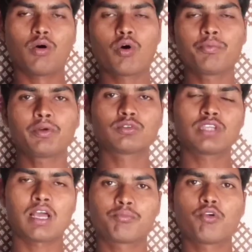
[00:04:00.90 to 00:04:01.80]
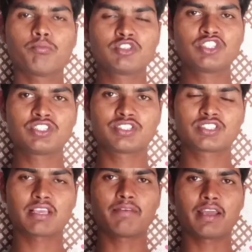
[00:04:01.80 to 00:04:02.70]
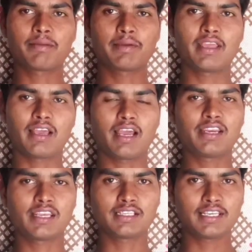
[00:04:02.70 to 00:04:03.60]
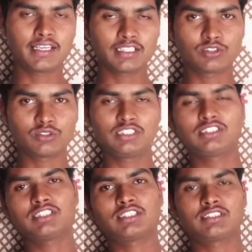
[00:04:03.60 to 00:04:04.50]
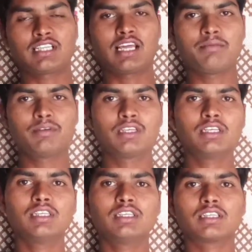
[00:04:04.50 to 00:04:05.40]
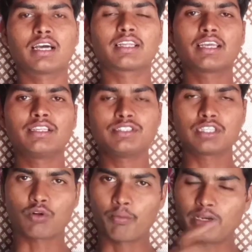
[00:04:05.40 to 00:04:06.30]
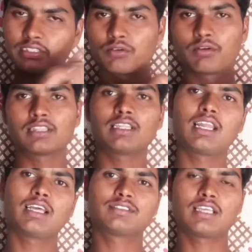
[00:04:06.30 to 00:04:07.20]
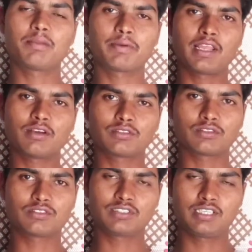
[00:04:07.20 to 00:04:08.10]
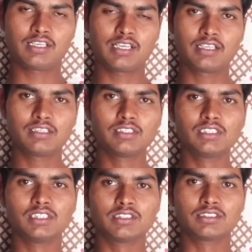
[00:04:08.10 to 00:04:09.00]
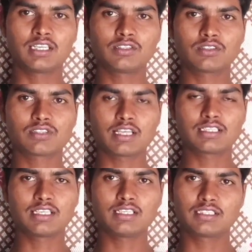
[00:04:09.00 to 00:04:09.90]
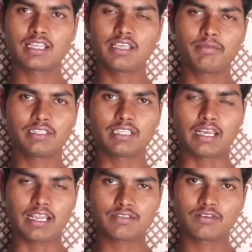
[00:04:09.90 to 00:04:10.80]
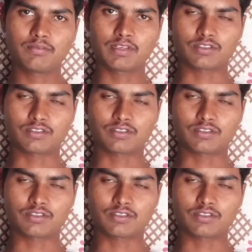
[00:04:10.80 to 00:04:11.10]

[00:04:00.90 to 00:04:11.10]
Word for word: और भी कुछ आपको बिजनेस के बारे में आइडिया लेने हैं तो नीचे सब्सक्राइब करके नीचे कमेंट जरूर कर देना चैनल पर नए हो तो ठीक है चलिए दोस्तों आज के लिए इतना ही मिलते हैं नेक्स्ट वीडियो